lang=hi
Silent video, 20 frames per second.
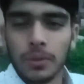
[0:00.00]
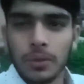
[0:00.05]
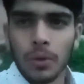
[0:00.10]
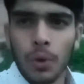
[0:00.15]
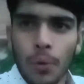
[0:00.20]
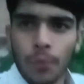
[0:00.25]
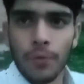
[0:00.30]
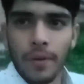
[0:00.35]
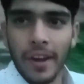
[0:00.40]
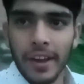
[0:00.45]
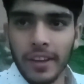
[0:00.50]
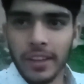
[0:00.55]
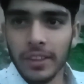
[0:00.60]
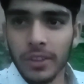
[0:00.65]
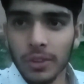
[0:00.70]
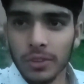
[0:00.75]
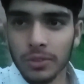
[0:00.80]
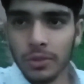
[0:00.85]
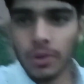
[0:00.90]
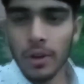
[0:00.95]
तो फाइनली
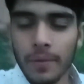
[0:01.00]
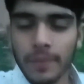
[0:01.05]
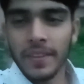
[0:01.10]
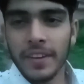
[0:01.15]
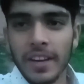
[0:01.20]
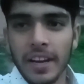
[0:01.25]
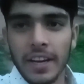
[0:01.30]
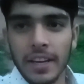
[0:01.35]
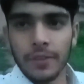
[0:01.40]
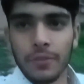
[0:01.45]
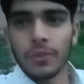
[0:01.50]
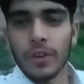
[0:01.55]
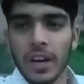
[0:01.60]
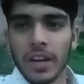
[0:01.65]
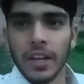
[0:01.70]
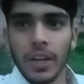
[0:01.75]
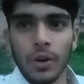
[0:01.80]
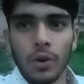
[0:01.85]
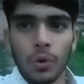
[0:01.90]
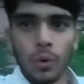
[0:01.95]
दोस्तों अभी रेडी
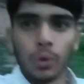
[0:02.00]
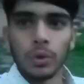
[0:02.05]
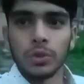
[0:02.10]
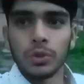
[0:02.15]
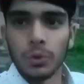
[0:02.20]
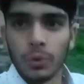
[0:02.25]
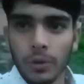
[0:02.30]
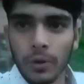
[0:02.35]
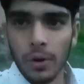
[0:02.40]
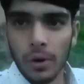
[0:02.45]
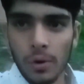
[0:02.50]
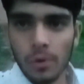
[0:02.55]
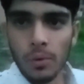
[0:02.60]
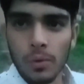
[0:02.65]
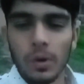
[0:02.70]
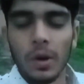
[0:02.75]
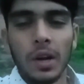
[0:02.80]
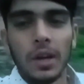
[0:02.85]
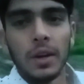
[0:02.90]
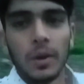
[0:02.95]
वगैरह हो चुका
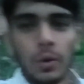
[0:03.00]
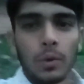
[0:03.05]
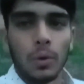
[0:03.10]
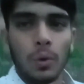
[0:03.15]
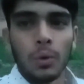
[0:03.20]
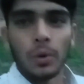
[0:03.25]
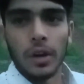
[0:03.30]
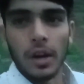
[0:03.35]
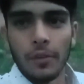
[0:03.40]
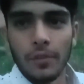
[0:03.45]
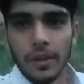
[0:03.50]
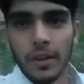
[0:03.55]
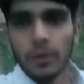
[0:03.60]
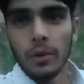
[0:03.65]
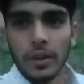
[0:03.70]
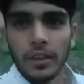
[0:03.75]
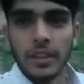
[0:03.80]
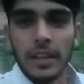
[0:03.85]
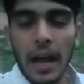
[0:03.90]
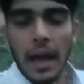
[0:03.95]
हूँ और अभी
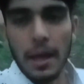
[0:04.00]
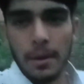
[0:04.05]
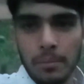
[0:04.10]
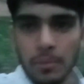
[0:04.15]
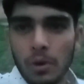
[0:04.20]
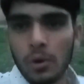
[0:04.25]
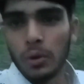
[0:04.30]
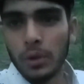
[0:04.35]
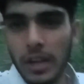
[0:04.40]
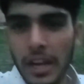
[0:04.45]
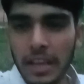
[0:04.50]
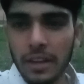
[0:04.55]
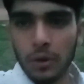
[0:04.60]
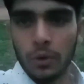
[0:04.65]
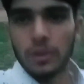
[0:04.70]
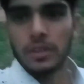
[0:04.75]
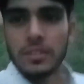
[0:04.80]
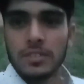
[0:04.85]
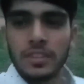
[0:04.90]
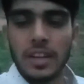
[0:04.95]
कोई टाइम हो रहा है
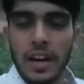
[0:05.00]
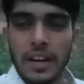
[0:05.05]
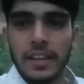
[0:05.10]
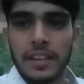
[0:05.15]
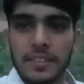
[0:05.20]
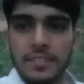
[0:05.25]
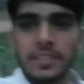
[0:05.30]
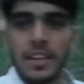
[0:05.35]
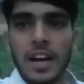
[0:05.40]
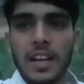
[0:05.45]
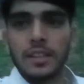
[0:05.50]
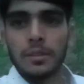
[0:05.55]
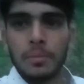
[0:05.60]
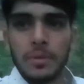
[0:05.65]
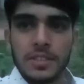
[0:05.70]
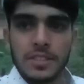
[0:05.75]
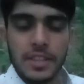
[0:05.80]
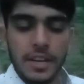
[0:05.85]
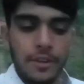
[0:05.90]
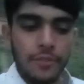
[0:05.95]
कोई साढ़े सात
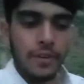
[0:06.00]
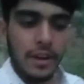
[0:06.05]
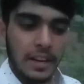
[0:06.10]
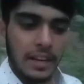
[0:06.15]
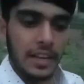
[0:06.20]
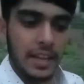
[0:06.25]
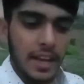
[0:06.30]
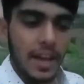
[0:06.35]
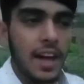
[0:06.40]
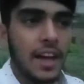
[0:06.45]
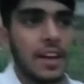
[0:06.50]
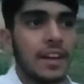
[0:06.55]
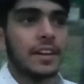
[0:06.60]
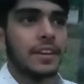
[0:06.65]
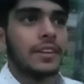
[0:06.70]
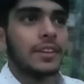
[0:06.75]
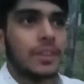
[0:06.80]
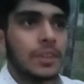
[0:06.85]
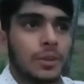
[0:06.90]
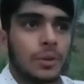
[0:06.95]
बजने वाले हैं
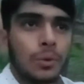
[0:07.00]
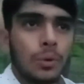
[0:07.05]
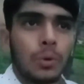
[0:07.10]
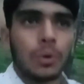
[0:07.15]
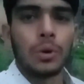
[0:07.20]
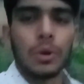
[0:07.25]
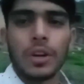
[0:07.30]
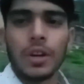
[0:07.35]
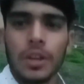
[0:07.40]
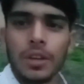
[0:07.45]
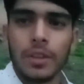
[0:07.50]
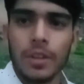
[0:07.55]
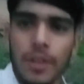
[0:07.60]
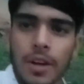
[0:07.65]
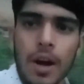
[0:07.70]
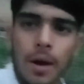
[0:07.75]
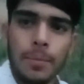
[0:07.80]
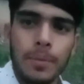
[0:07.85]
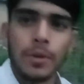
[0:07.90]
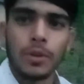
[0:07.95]
और
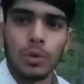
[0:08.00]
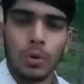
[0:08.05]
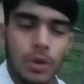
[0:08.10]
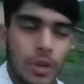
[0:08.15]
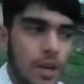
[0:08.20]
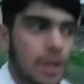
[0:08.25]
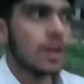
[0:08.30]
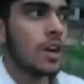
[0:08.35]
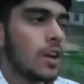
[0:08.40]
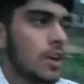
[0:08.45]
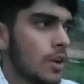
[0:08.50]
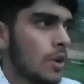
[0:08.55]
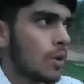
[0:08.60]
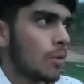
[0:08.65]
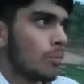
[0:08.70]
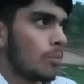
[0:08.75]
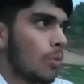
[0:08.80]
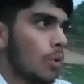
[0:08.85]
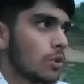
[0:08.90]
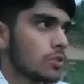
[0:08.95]
अभी तो ना
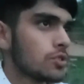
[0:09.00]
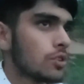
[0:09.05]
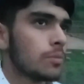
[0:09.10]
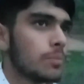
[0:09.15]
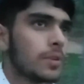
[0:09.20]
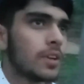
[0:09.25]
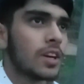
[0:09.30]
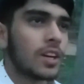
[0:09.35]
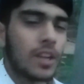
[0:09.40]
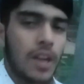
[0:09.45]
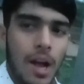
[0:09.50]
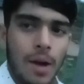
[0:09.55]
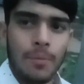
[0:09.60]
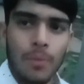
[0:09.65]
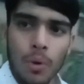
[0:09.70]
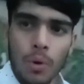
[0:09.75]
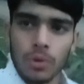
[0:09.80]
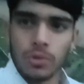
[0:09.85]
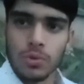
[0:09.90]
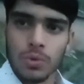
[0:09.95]
मौसम भी
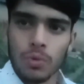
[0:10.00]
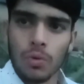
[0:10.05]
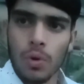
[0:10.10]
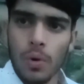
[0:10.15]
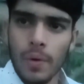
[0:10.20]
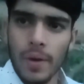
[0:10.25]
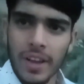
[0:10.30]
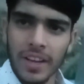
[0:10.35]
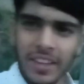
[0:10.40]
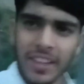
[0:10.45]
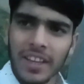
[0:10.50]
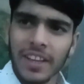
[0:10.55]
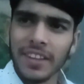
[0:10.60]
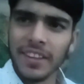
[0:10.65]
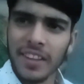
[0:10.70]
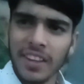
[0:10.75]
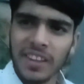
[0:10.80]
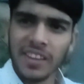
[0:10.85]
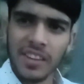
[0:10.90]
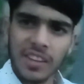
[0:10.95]
ख़राब हो चुका है
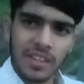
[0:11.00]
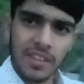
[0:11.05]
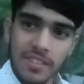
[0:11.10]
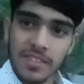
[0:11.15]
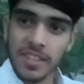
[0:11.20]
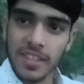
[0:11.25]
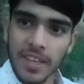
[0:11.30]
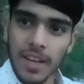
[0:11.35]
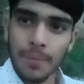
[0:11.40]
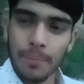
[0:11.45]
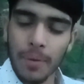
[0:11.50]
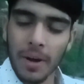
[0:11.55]
किन किन किन सी ना